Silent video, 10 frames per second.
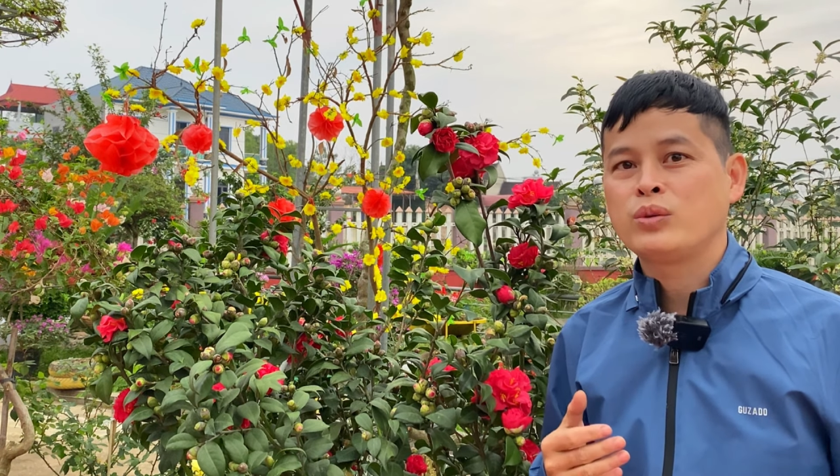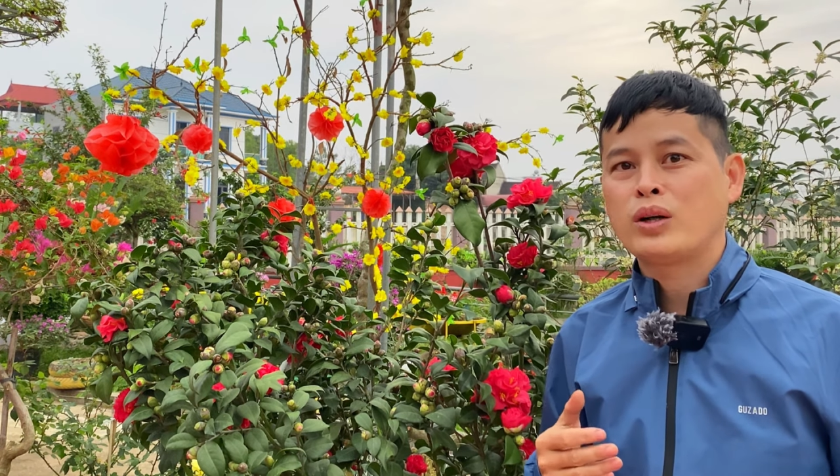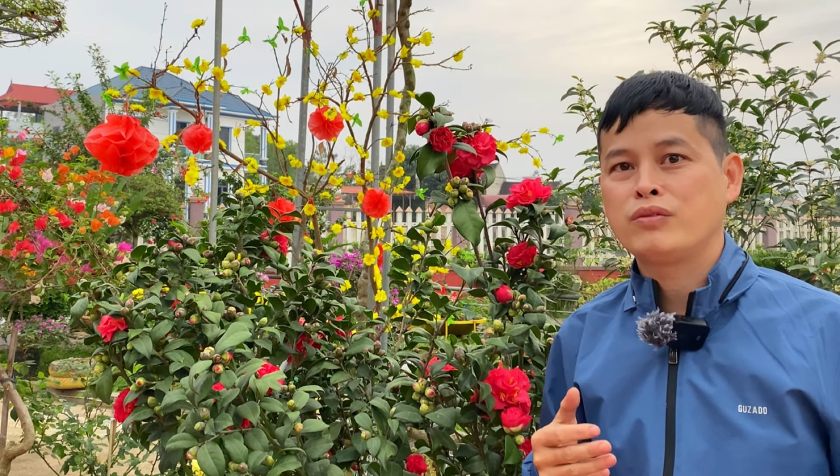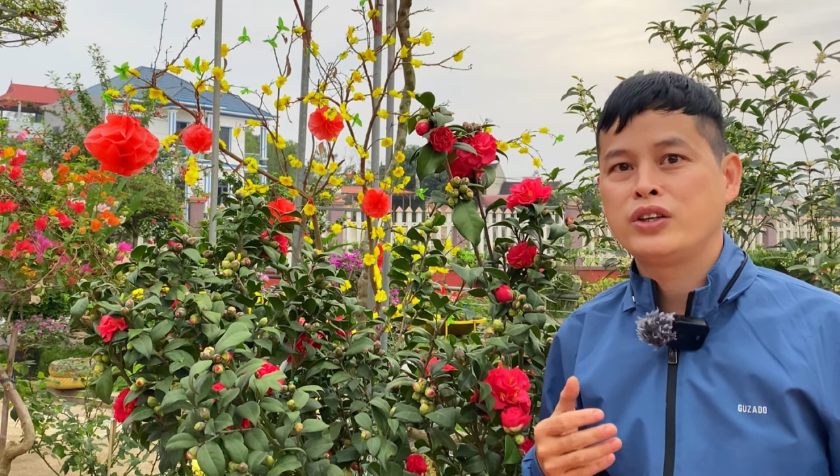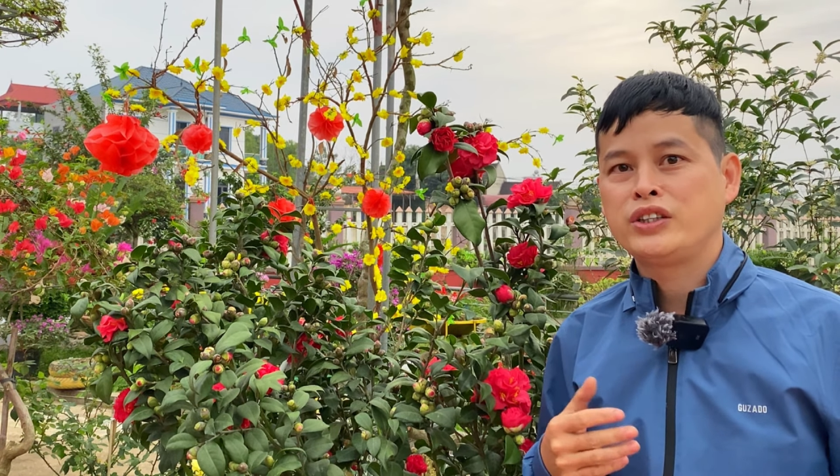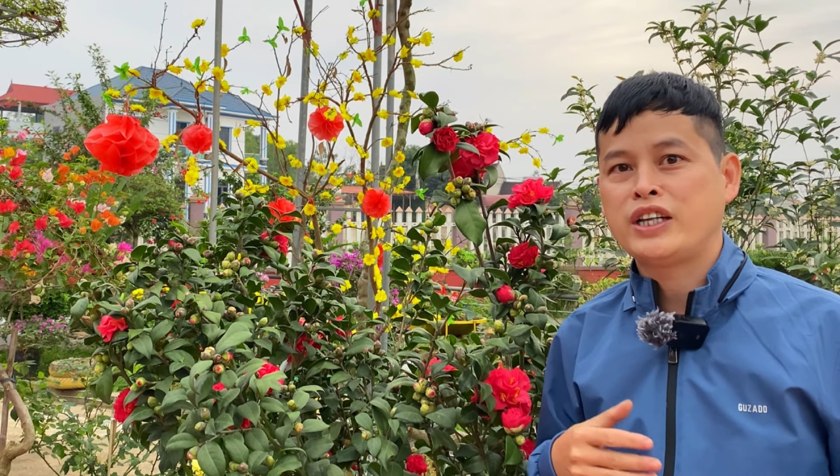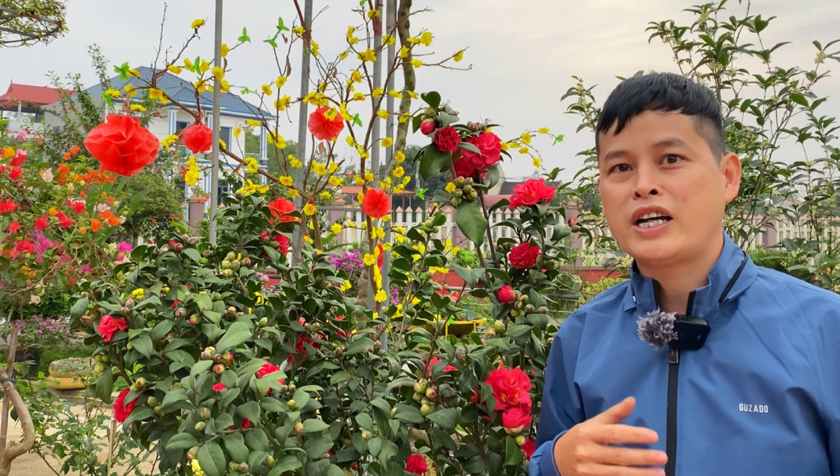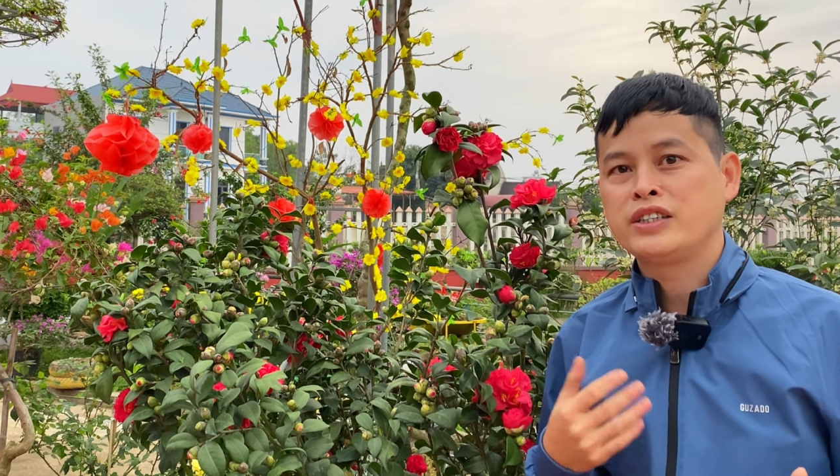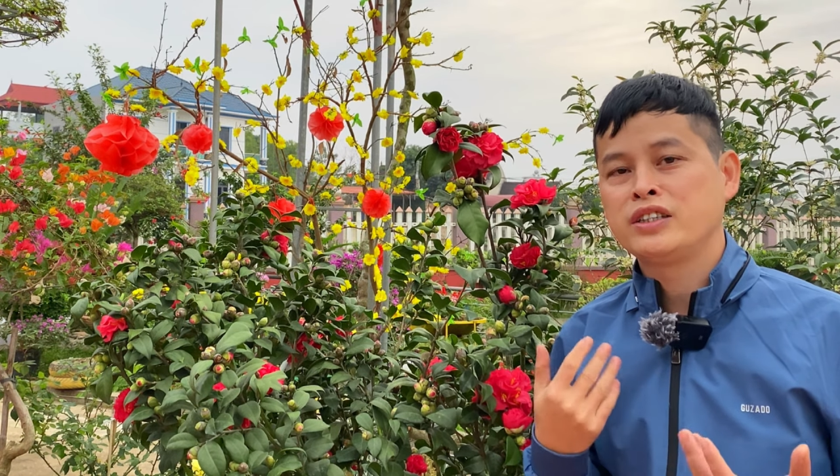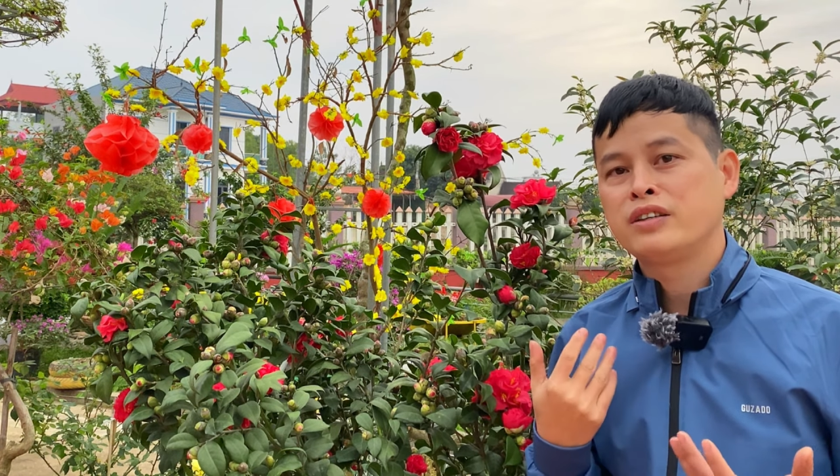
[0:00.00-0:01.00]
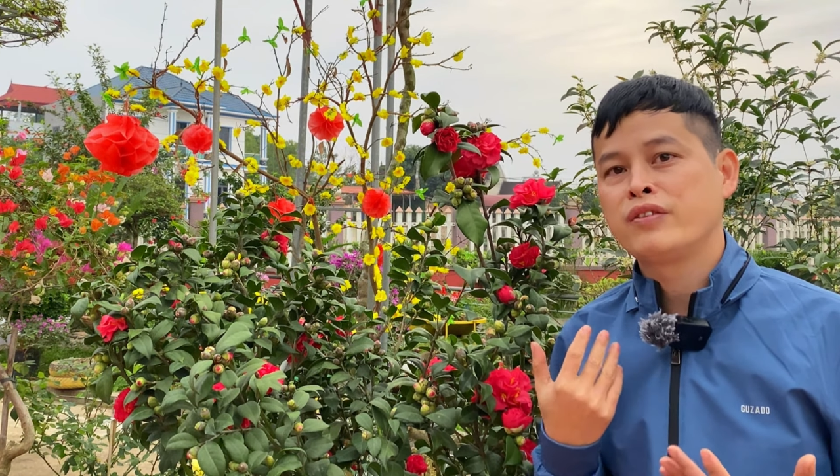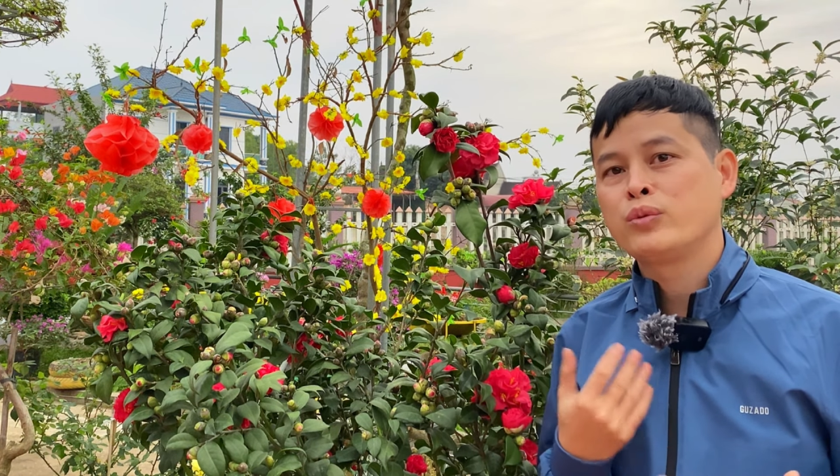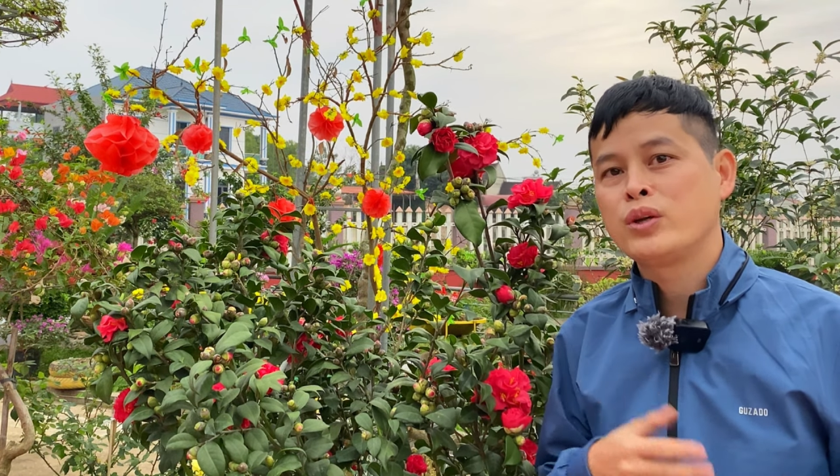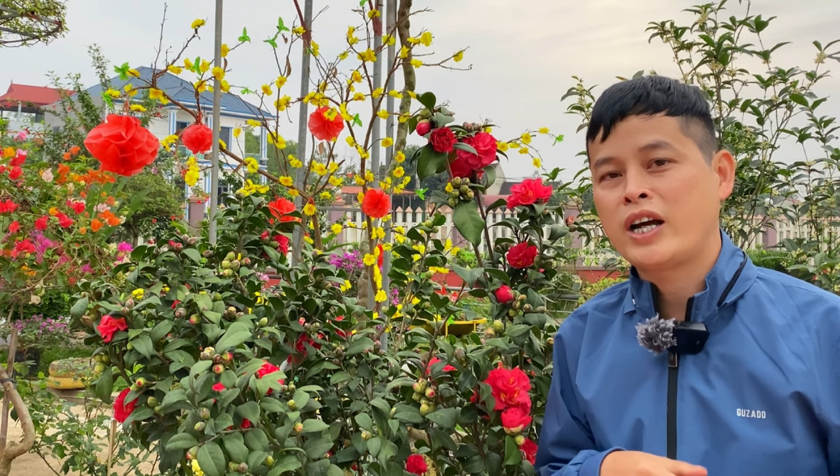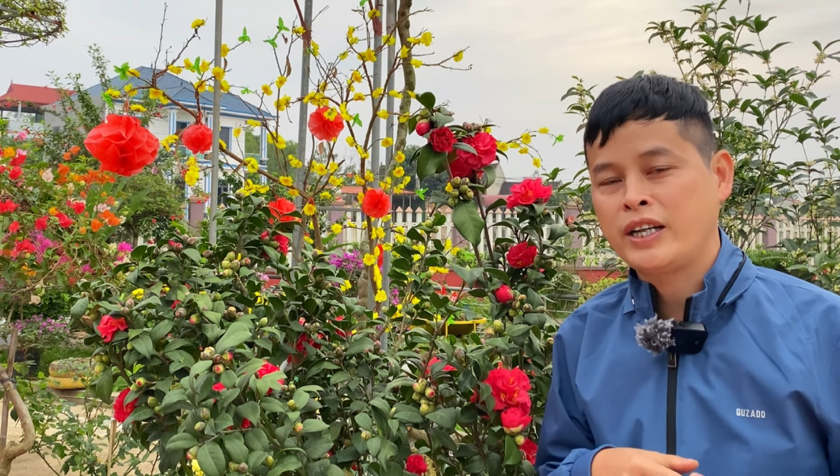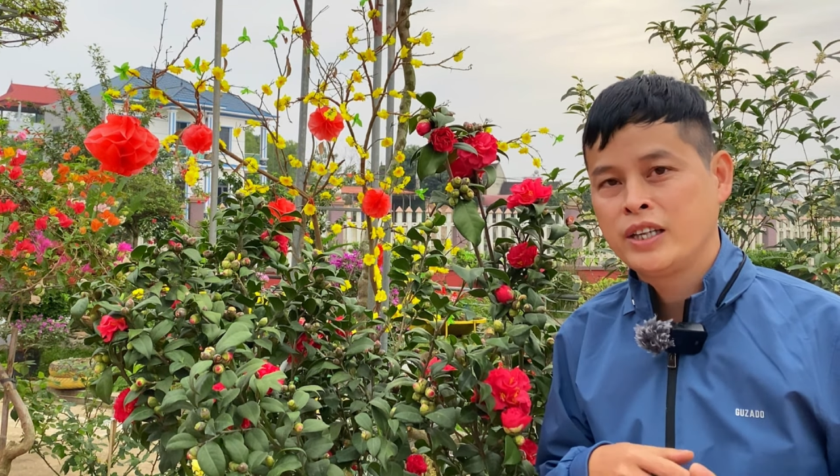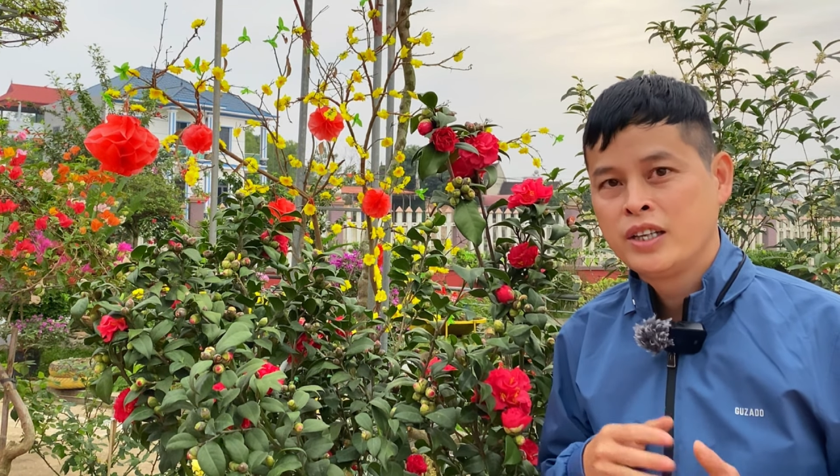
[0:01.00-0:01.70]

hoa vườn nhà nhớ nhấn vào nút like